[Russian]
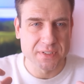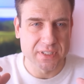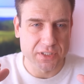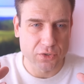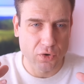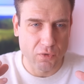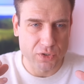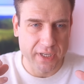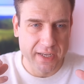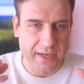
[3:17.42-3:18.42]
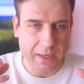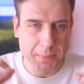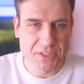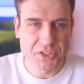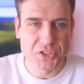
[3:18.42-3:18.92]
знаете, такого вот
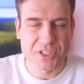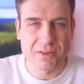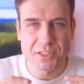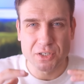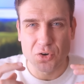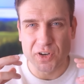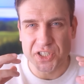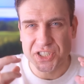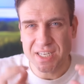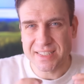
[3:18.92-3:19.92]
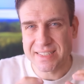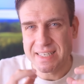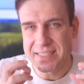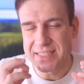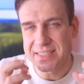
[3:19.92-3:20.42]
романтического такого счастья
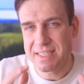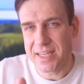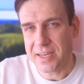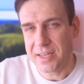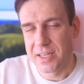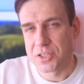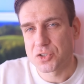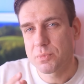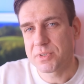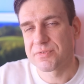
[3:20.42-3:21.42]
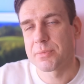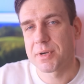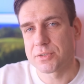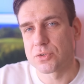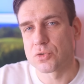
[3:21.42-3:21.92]
и киселя, чтобы
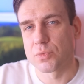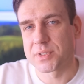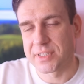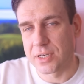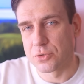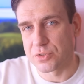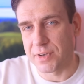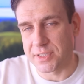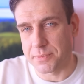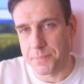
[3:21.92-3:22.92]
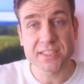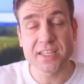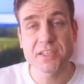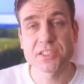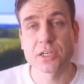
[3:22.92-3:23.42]
сформировать эту эмоциональную связь.
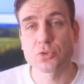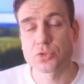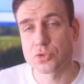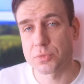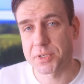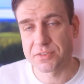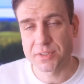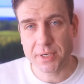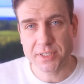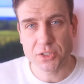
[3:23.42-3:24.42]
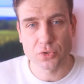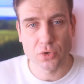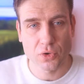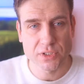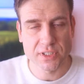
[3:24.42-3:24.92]
Важная вещь, на которую стоит обратить внимание,
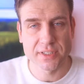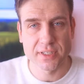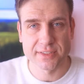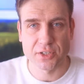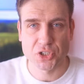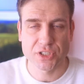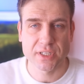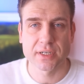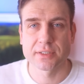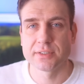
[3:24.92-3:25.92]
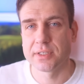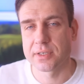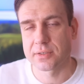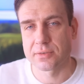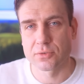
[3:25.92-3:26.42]
что он это делает совершенно
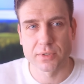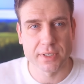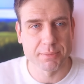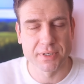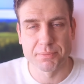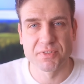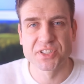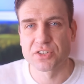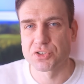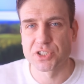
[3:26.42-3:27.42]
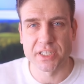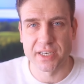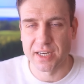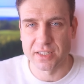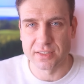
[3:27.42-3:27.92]
не, как бы, выдерживая
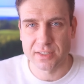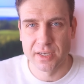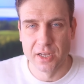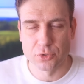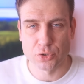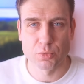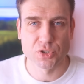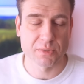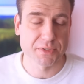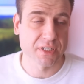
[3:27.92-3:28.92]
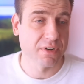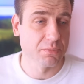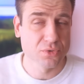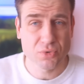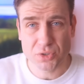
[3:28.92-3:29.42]
никаких границ. То есть он может написать
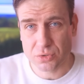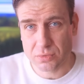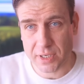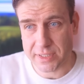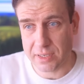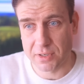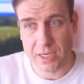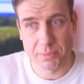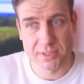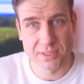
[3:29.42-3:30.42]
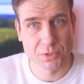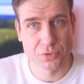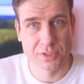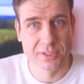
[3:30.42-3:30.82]
вам ночью, хотя вы, как бы, с ним еще